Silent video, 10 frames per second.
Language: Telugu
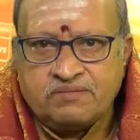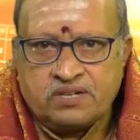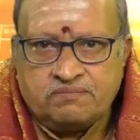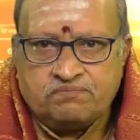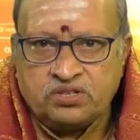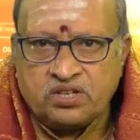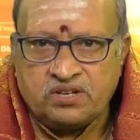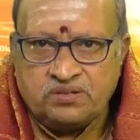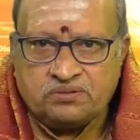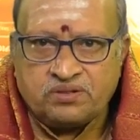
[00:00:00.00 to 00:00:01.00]
మనం
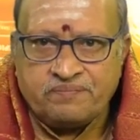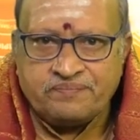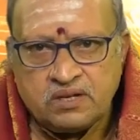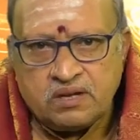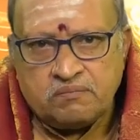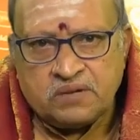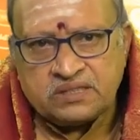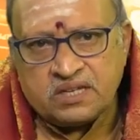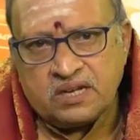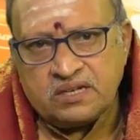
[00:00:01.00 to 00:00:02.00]
పొందగలుగుతాం
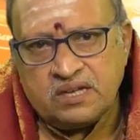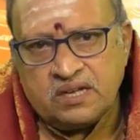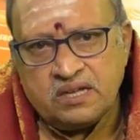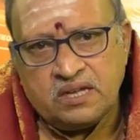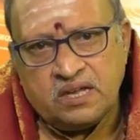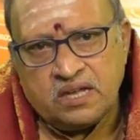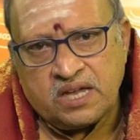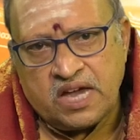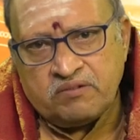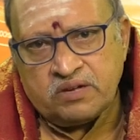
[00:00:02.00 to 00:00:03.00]
మంత్రాన్ని
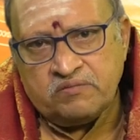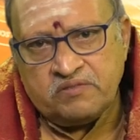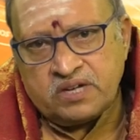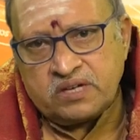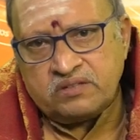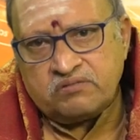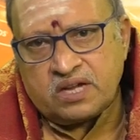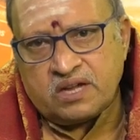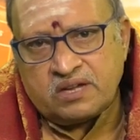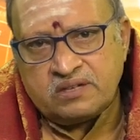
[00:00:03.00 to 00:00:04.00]
కేవలం వినడం
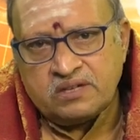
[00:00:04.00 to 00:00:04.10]
ద్వారా